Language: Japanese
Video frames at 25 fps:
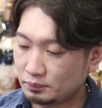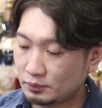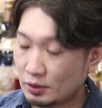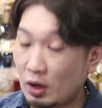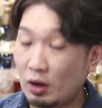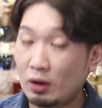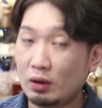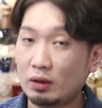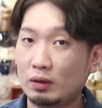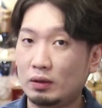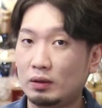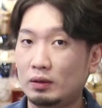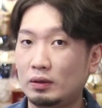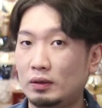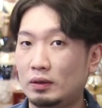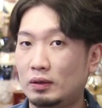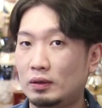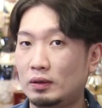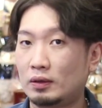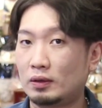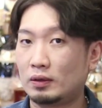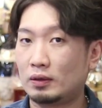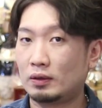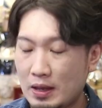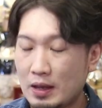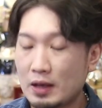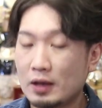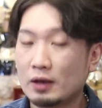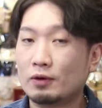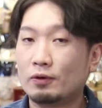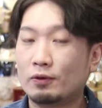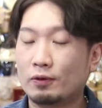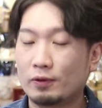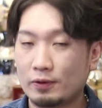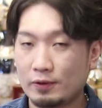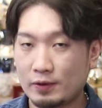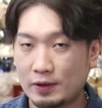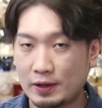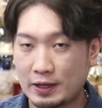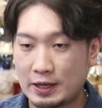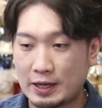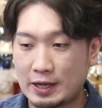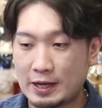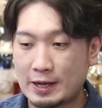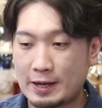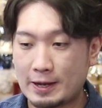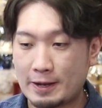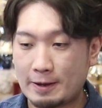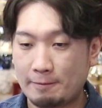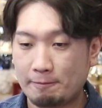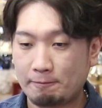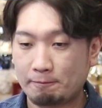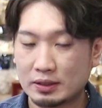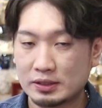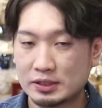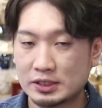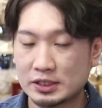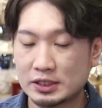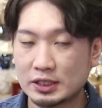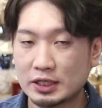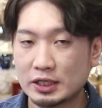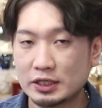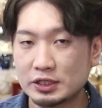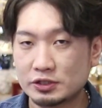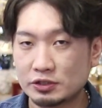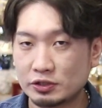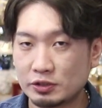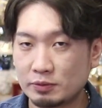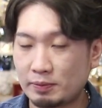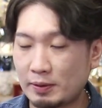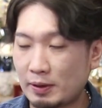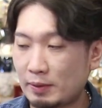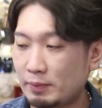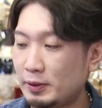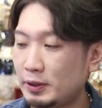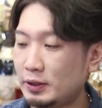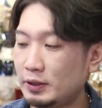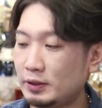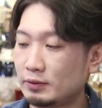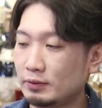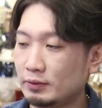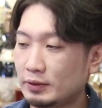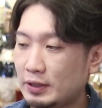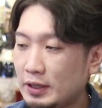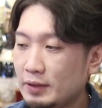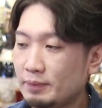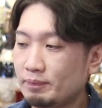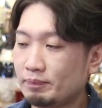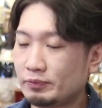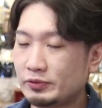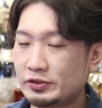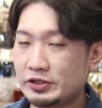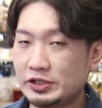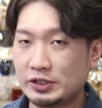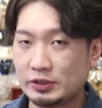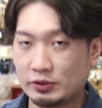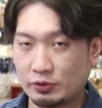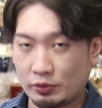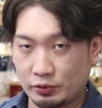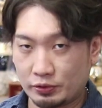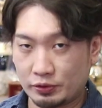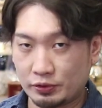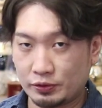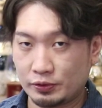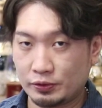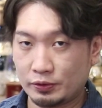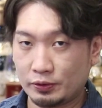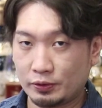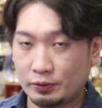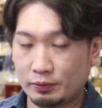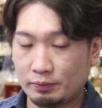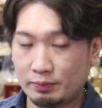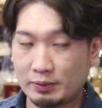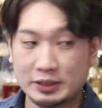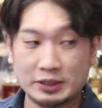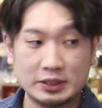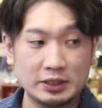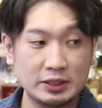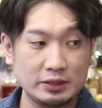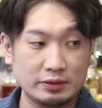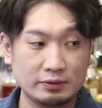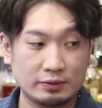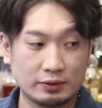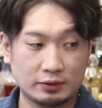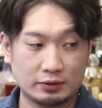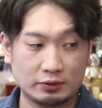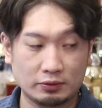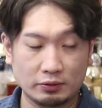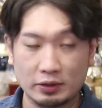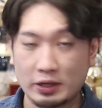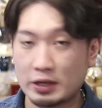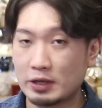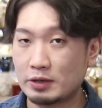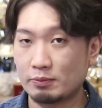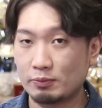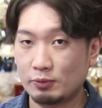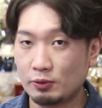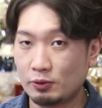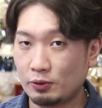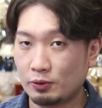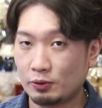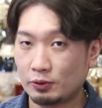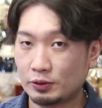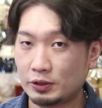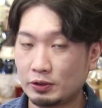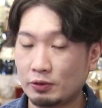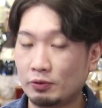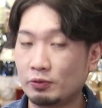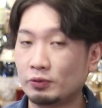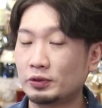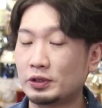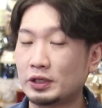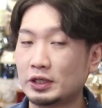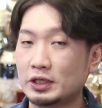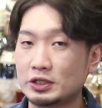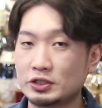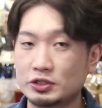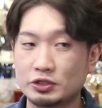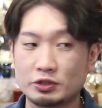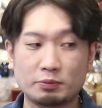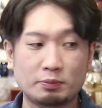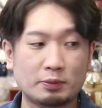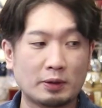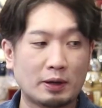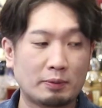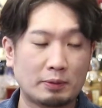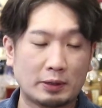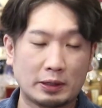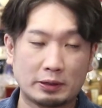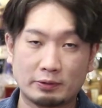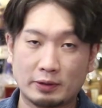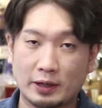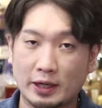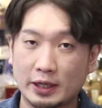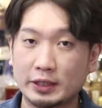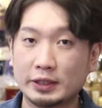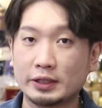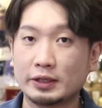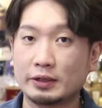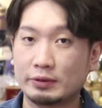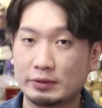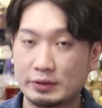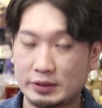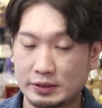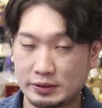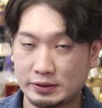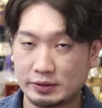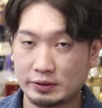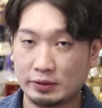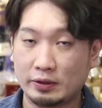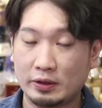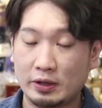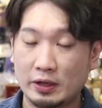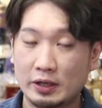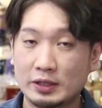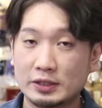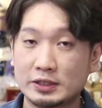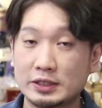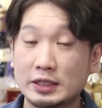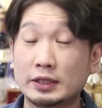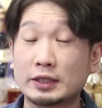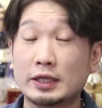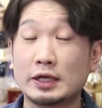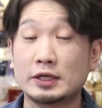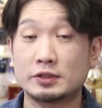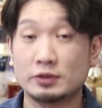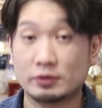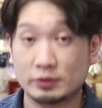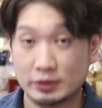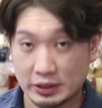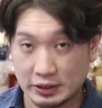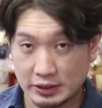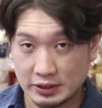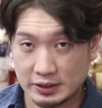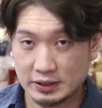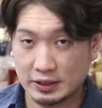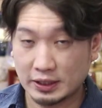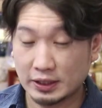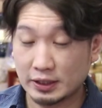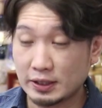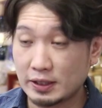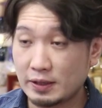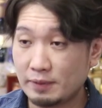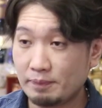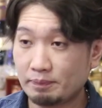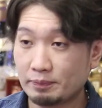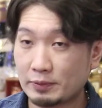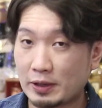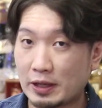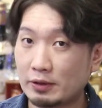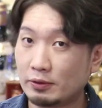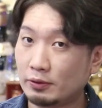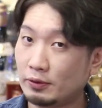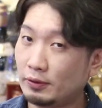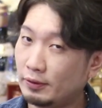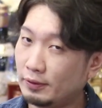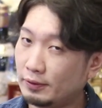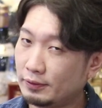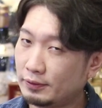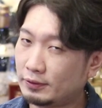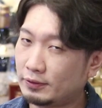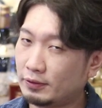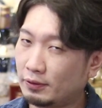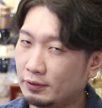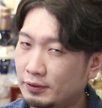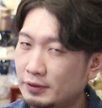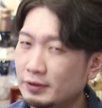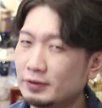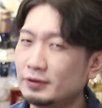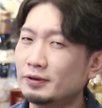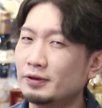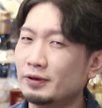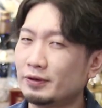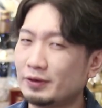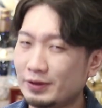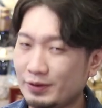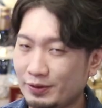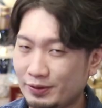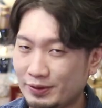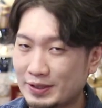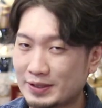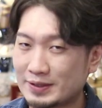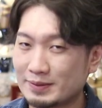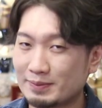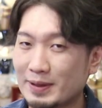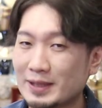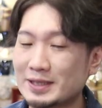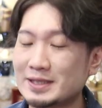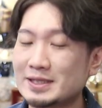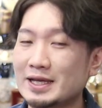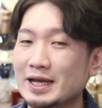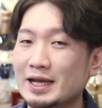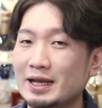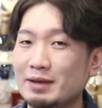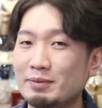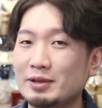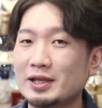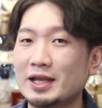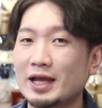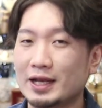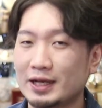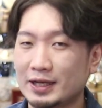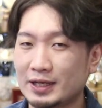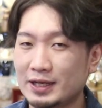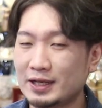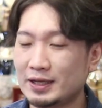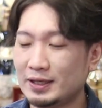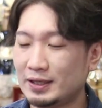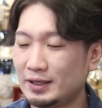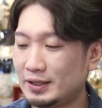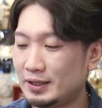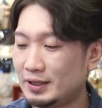あこれはねしっかりジュニパーベリーのね、ジン特有の、まあ、ジンにはどれにも基本的にジュニパーベリーは入ってるんですよ。絶対条件ですからね。あの、特有の匂いです。松ヤニみたいなね。